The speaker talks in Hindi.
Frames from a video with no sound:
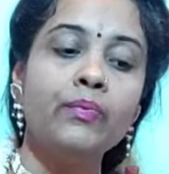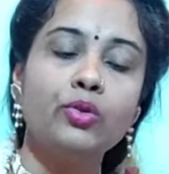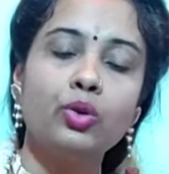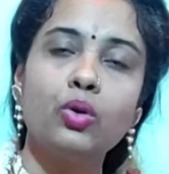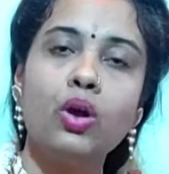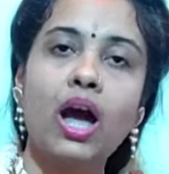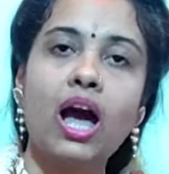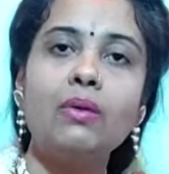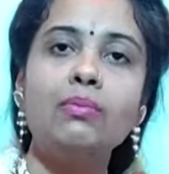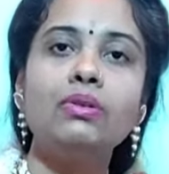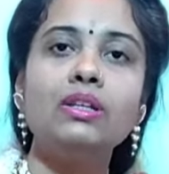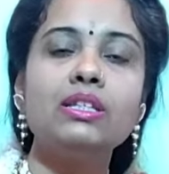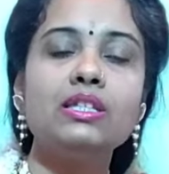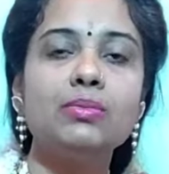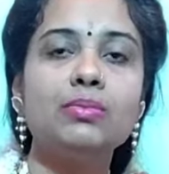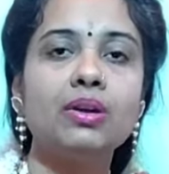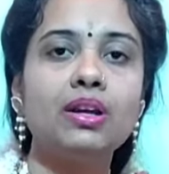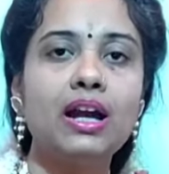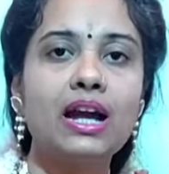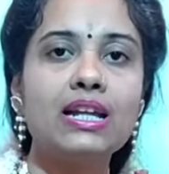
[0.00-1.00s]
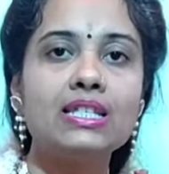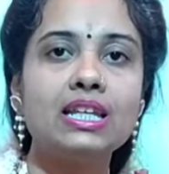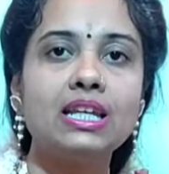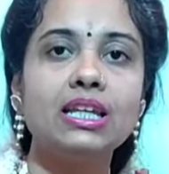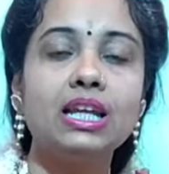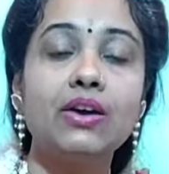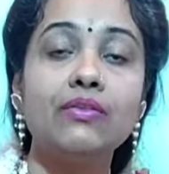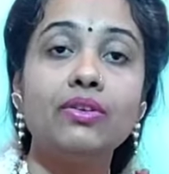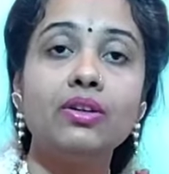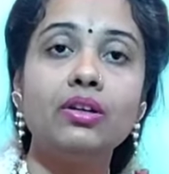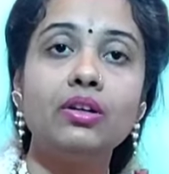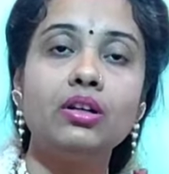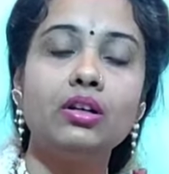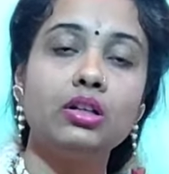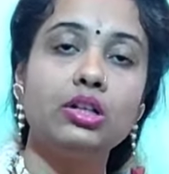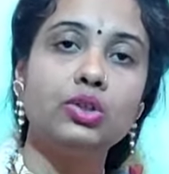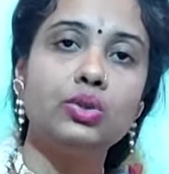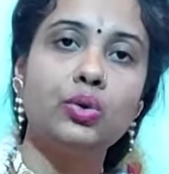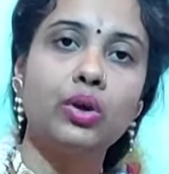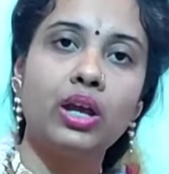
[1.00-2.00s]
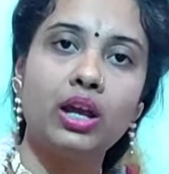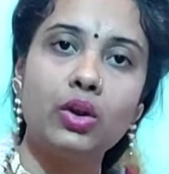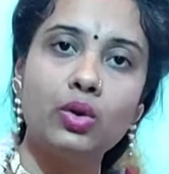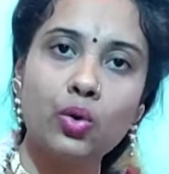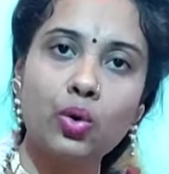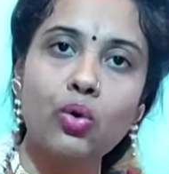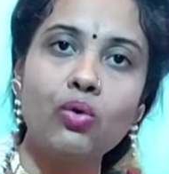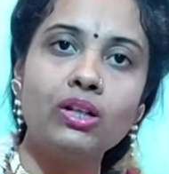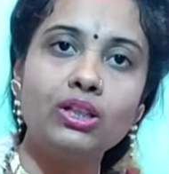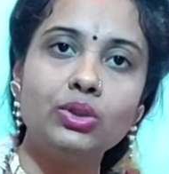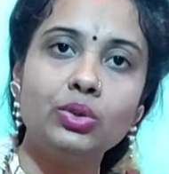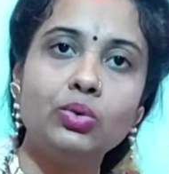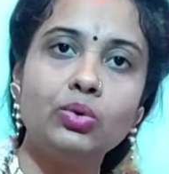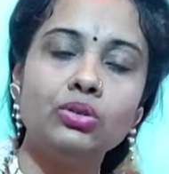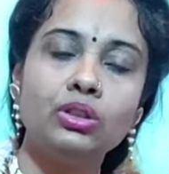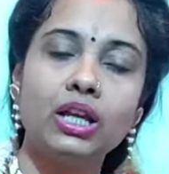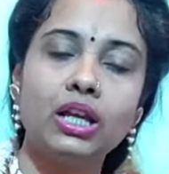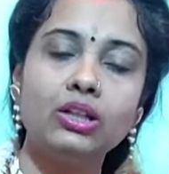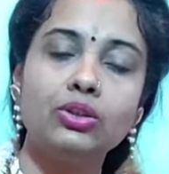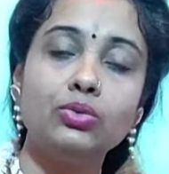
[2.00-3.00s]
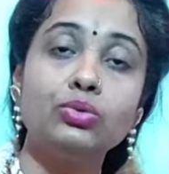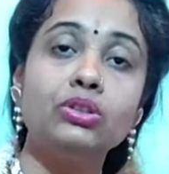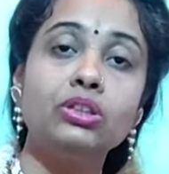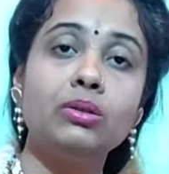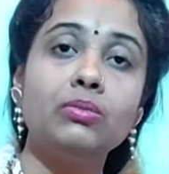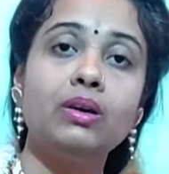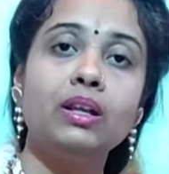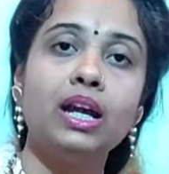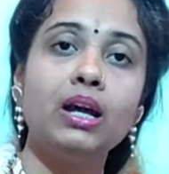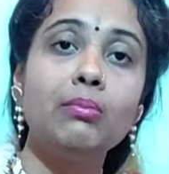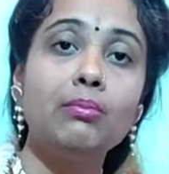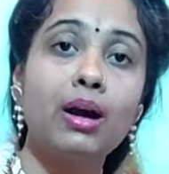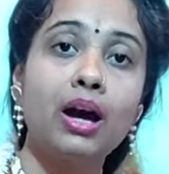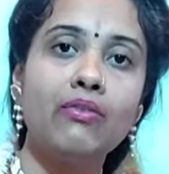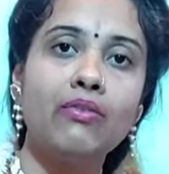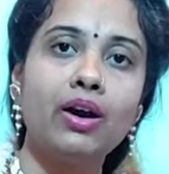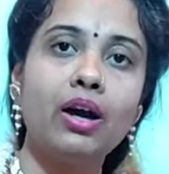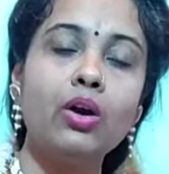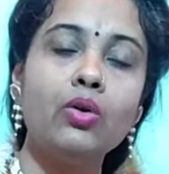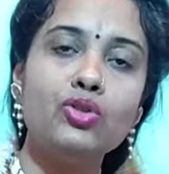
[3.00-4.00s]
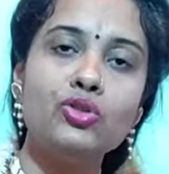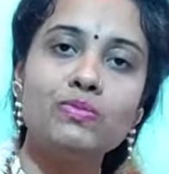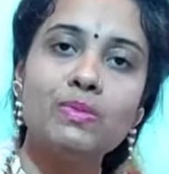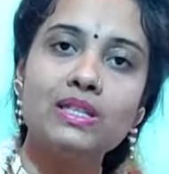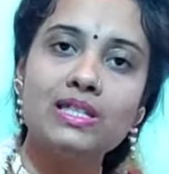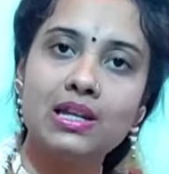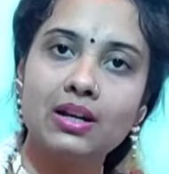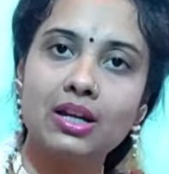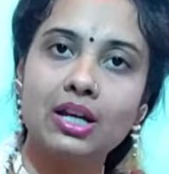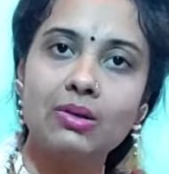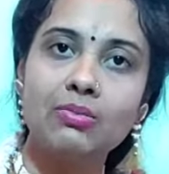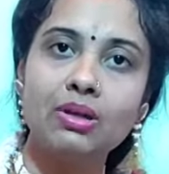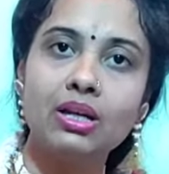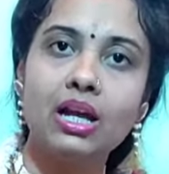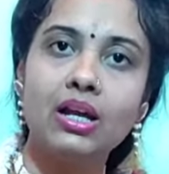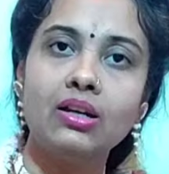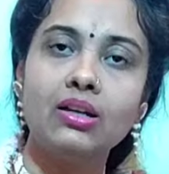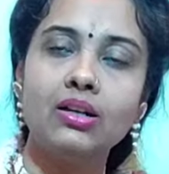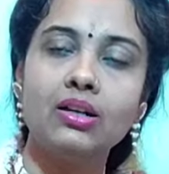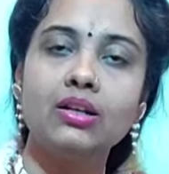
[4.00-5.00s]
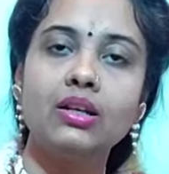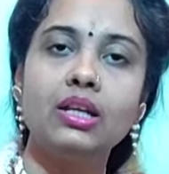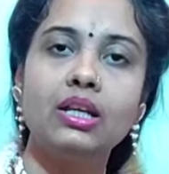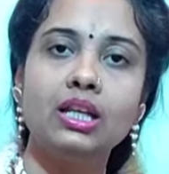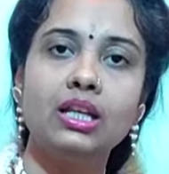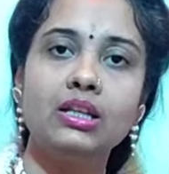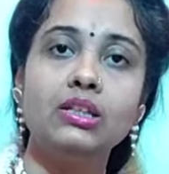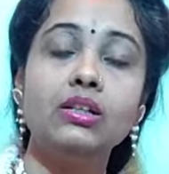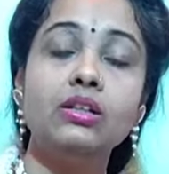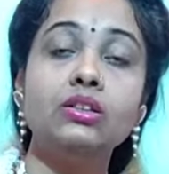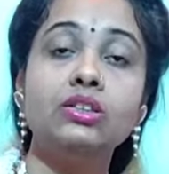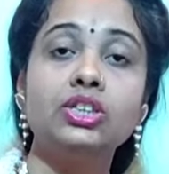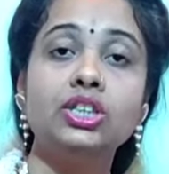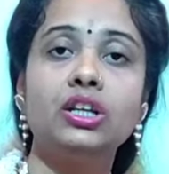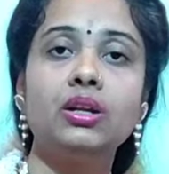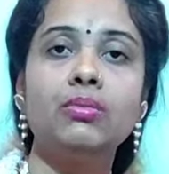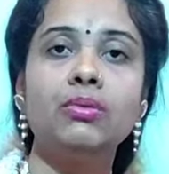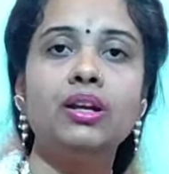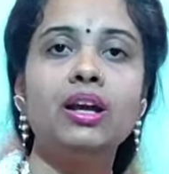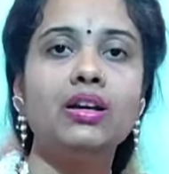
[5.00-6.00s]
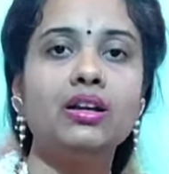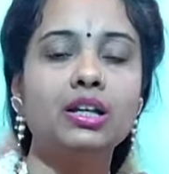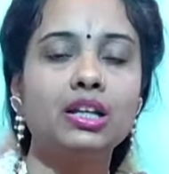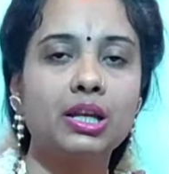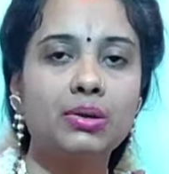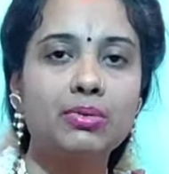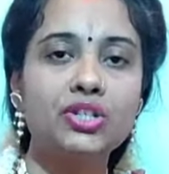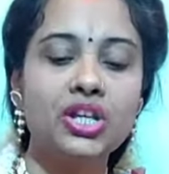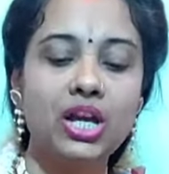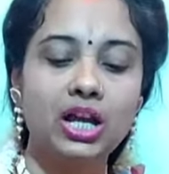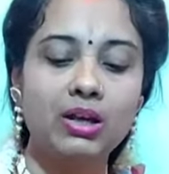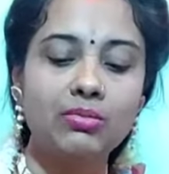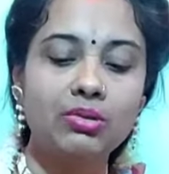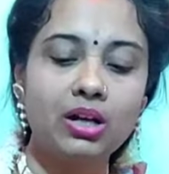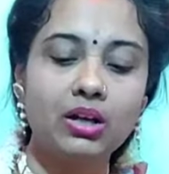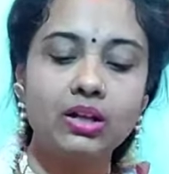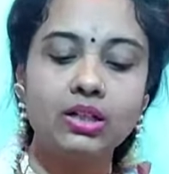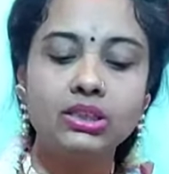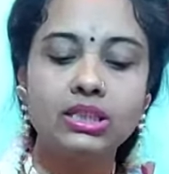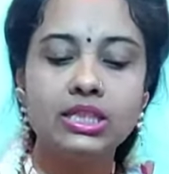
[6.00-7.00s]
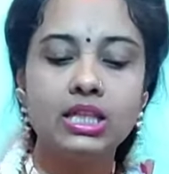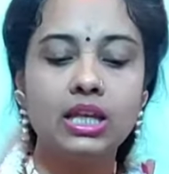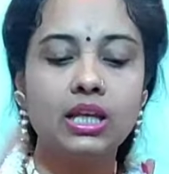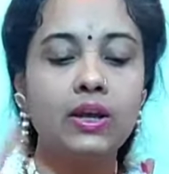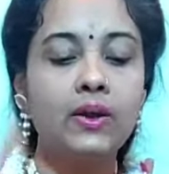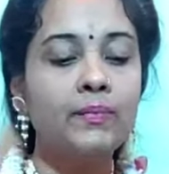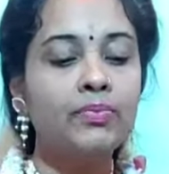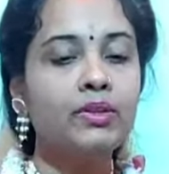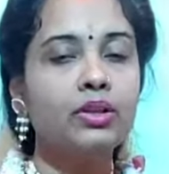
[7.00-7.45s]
तो आप किसी प्रकार से या फिर जो है खोवा जो होता है दूध से बना मावा उसमें शक्कर मिला करके यानी शीरा बना करके मिठाई बनाकर जैसे एक